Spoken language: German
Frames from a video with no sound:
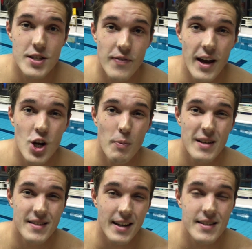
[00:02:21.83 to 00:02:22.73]

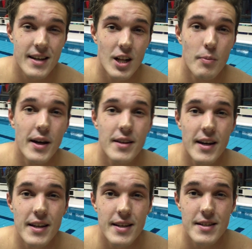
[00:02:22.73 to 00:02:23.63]
2,6
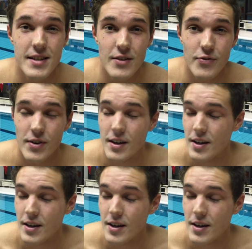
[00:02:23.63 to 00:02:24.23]
Kilometer intensiv